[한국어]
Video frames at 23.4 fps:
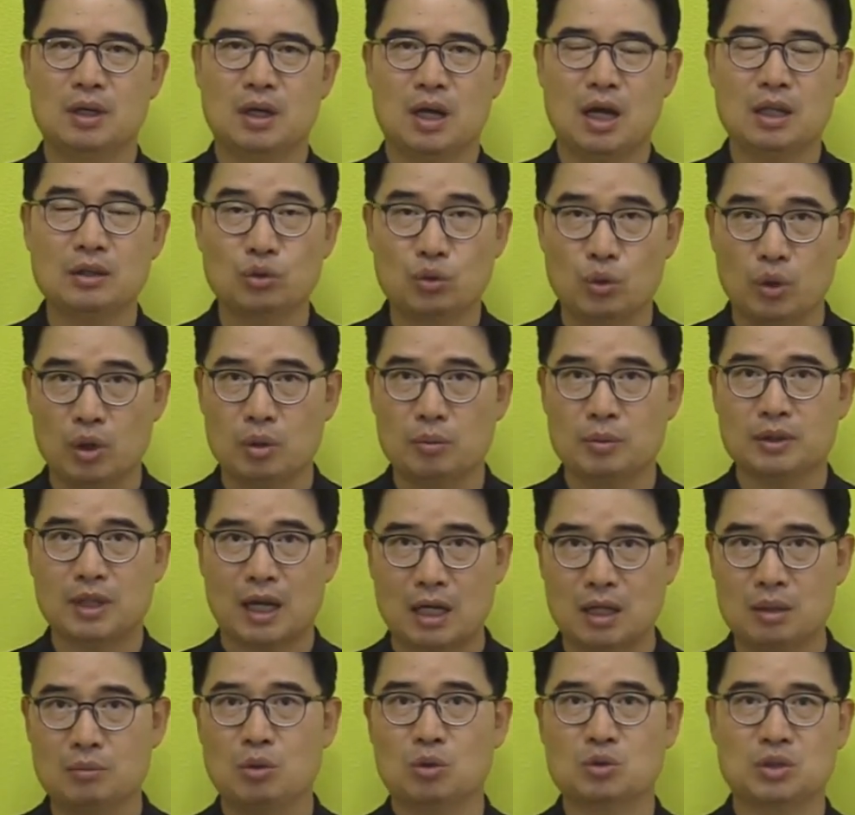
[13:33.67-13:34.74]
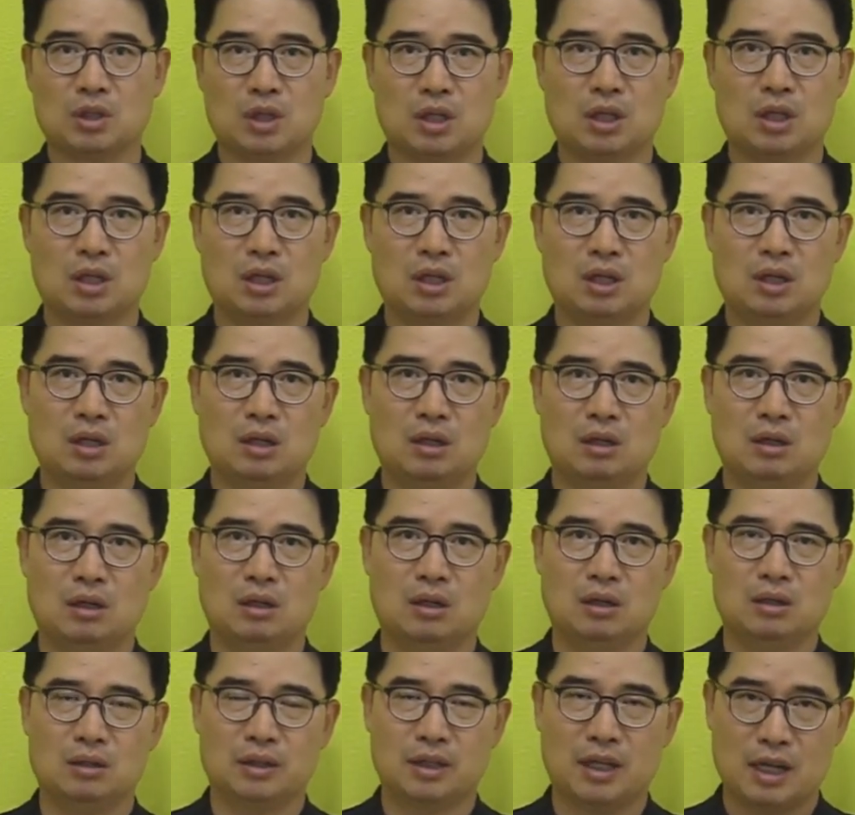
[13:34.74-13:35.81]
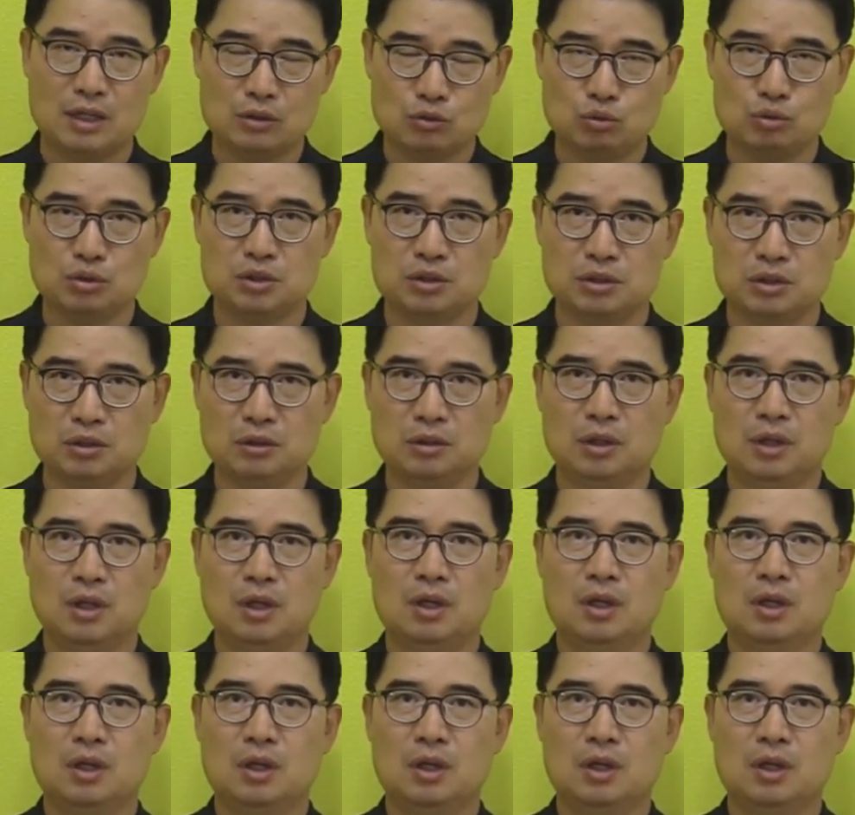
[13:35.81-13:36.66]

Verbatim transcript: 한 교회라면 단임 목사라 어, 그렇게 할 수 있죠.